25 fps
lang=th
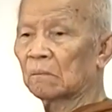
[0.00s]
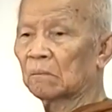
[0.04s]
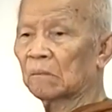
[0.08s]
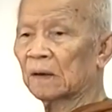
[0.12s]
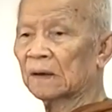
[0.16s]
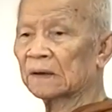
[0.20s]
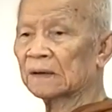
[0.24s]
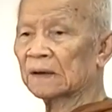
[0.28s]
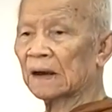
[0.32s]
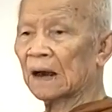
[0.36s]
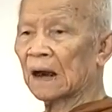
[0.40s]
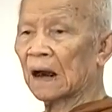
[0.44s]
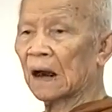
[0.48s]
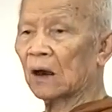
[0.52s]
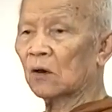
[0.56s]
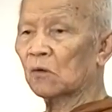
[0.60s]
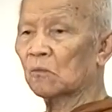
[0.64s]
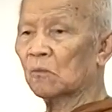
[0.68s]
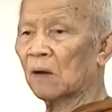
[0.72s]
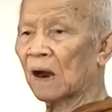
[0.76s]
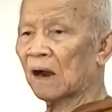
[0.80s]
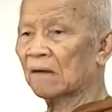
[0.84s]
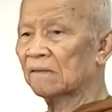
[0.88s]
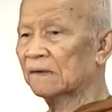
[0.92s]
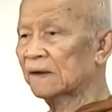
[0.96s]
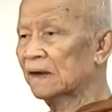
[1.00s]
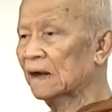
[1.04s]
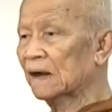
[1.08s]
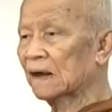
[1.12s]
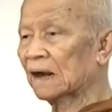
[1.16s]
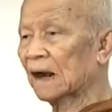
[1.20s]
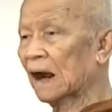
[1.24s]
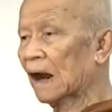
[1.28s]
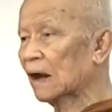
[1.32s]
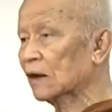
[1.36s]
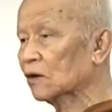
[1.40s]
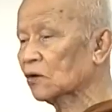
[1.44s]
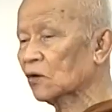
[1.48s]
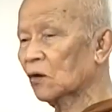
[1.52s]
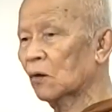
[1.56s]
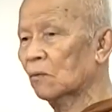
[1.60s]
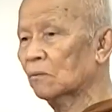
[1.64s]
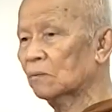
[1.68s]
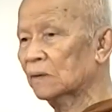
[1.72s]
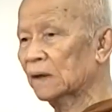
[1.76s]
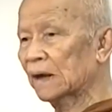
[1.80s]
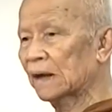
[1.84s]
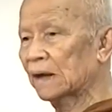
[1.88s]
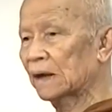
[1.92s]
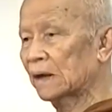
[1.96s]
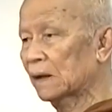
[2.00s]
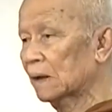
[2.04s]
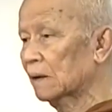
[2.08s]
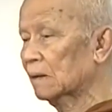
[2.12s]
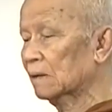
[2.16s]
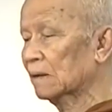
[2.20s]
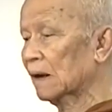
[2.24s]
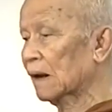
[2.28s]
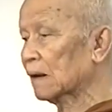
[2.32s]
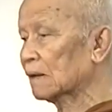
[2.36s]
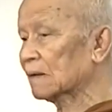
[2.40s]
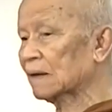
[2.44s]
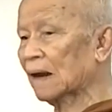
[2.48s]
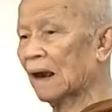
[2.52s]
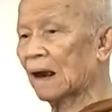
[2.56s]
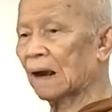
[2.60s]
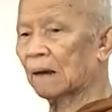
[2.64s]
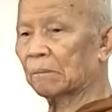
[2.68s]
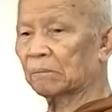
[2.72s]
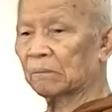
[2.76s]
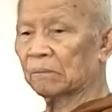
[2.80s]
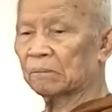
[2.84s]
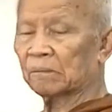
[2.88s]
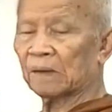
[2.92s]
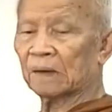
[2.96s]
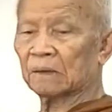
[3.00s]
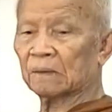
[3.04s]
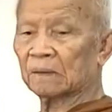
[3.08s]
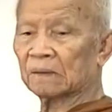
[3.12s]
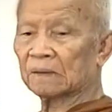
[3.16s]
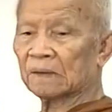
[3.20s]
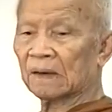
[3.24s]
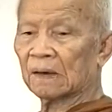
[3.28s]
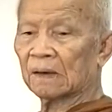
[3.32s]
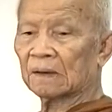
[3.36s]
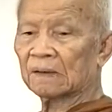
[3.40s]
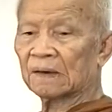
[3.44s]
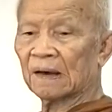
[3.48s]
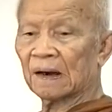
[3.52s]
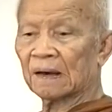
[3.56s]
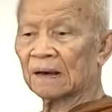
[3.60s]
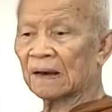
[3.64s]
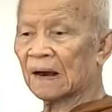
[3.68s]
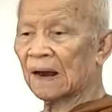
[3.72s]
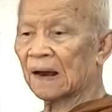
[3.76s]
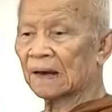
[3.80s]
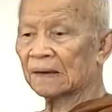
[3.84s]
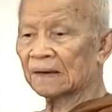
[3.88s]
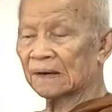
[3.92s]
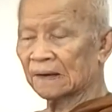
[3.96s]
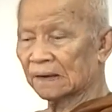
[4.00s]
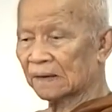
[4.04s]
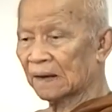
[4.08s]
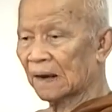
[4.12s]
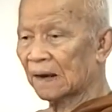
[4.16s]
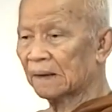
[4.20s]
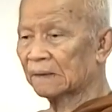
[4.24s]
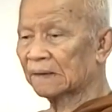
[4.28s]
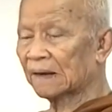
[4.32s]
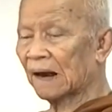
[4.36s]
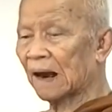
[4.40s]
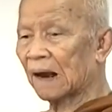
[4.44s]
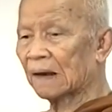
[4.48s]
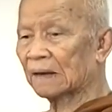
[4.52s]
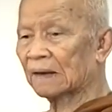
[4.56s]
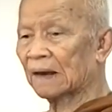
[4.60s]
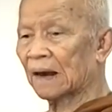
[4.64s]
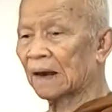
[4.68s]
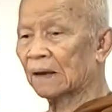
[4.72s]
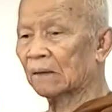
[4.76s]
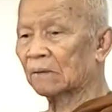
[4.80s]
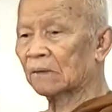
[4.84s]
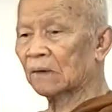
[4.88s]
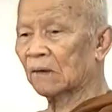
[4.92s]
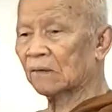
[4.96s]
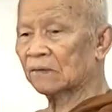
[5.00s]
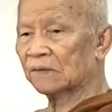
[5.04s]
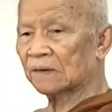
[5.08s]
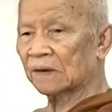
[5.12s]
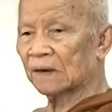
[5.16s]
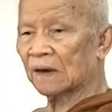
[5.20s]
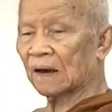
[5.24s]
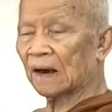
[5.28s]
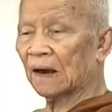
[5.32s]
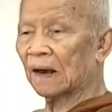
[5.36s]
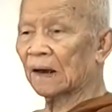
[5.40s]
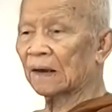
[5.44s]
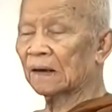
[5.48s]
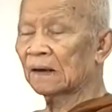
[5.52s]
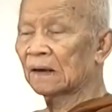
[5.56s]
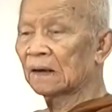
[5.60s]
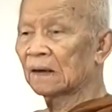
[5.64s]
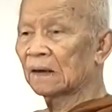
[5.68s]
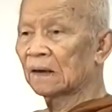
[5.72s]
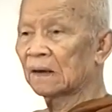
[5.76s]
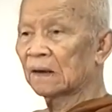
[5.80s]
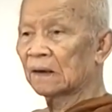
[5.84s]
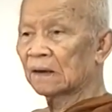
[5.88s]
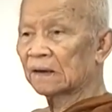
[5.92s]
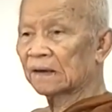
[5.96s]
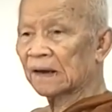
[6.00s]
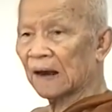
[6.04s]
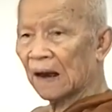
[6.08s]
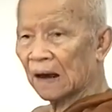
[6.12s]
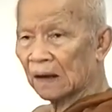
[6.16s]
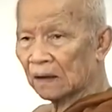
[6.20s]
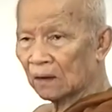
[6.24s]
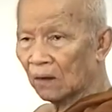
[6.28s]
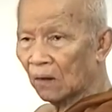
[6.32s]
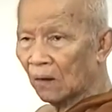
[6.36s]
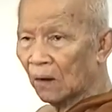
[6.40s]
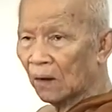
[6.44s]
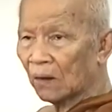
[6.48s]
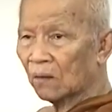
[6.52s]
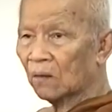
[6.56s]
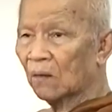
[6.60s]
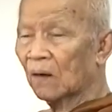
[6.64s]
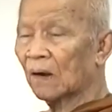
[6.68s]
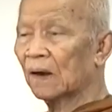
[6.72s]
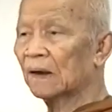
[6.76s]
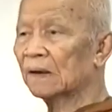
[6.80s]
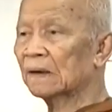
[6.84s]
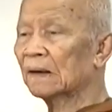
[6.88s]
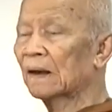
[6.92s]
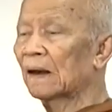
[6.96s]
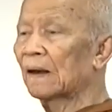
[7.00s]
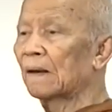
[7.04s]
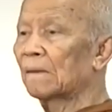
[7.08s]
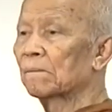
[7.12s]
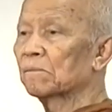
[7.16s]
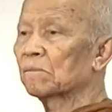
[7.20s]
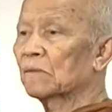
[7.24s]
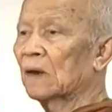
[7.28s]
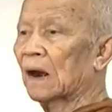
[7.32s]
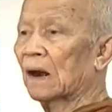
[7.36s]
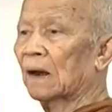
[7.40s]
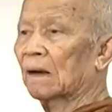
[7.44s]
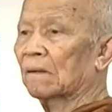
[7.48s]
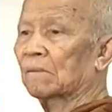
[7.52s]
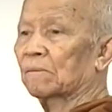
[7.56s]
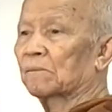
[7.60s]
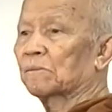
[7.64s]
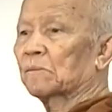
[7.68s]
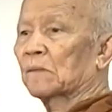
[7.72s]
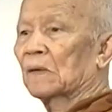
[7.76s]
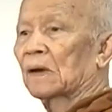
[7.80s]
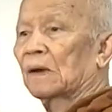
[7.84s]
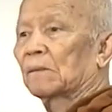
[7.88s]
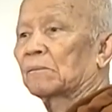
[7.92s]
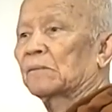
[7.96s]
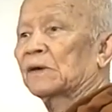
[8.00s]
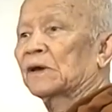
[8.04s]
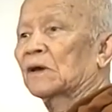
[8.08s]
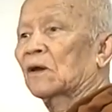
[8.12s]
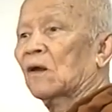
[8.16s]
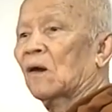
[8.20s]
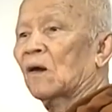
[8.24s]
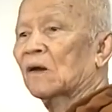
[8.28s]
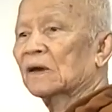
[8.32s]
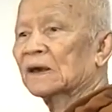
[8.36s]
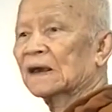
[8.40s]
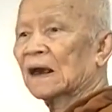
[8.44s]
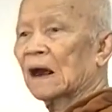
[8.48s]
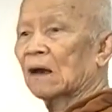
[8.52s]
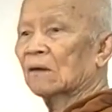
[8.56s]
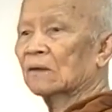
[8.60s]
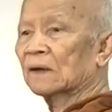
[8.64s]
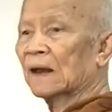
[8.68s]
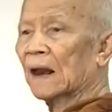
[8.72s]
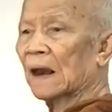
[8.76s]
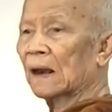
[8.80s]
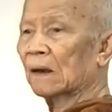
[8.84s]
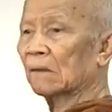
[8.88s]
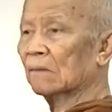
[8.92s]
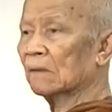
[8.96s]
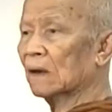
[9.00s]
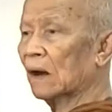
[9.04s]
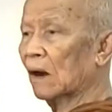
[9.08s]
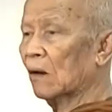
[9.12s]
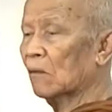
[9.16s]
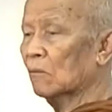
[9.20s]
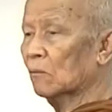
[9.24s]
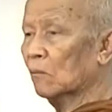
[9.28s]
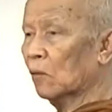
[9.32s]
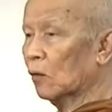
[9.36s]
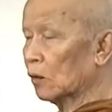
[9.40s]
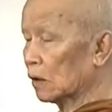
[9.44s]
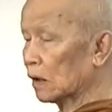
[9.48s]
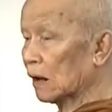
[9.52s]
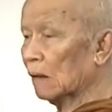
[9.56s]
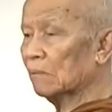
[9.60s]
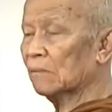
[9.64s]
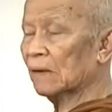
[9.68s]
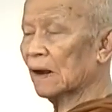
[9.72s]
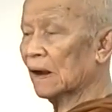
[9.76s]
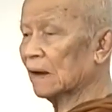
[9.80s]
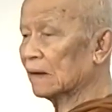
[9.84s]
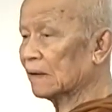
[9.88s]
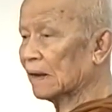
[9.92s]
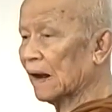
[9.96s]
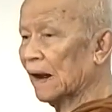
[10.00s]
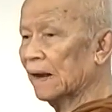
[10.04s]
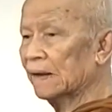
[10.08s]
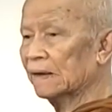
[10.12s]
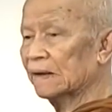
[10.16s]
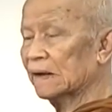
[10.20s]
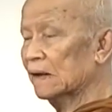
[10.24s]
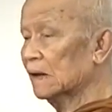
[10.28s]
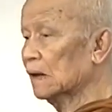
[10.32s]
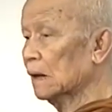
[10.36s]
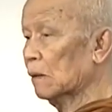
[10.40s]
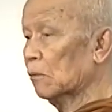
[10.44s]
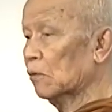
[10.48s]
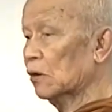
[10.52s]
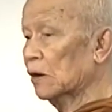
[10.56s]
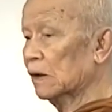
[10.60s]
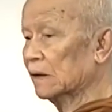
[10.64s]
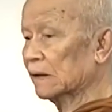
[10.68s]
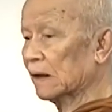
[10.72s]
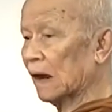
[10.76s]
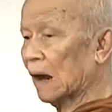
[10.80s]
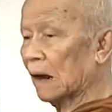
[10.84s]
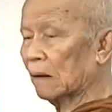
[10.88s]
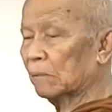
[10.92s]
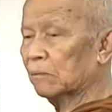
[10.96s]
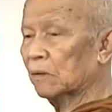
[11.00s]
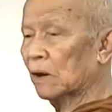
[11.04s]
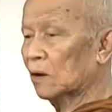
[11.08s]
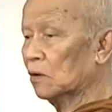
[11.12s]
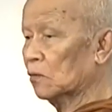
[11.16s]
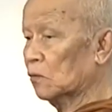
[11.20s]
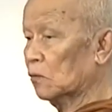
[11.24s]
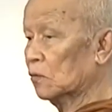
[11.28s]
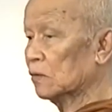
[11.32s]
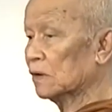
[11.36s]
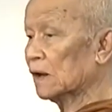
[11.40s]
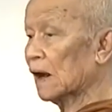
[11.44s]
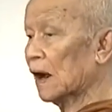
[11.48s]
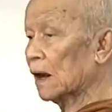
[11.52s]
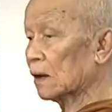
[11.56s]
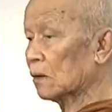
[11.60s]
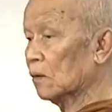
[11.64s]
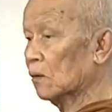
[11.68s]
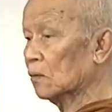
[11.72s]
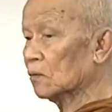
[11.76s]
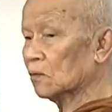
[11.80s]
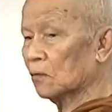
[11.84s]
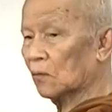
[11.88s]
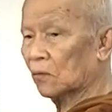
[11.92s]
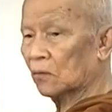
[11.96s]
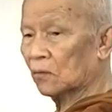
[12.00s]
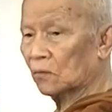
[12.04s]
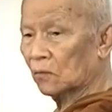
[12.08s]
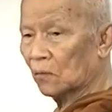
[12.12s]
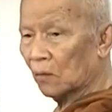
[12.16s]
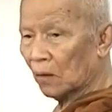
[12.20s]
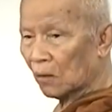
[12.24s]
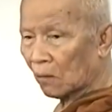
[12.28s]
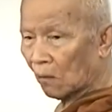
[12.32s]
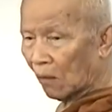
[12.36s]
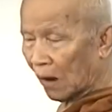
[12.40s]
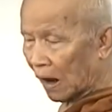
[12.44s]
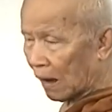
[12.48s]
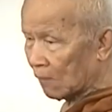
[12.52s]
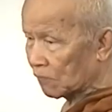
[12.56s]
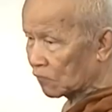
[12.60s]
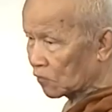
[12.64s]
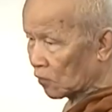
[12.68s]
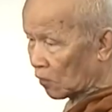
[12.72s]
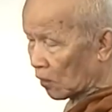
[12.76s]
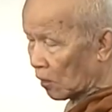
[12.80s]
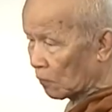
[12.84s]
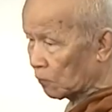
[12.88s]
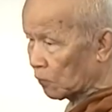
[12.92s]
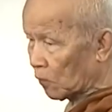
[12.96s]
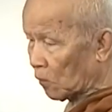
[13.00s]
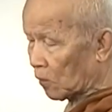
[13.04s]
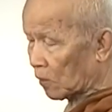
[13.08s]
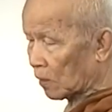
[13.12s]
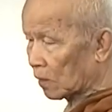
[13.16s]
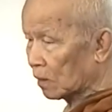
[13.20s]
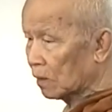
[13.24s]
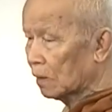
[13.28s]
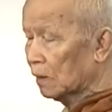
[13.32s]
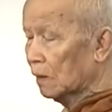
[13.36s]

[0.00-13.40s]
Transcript: มันจะหาอุบายวิธีการโจมตีต่างๆแบบนานาที่จะให้ชาติไทยของเราเสียหาย อย่างน้อยก็ให้พี่น้องชาวไทยของเรา หมดกำลังใจที่จะบริจาคเพื่อหนุนชาติของตน ด้วยความโสกปศก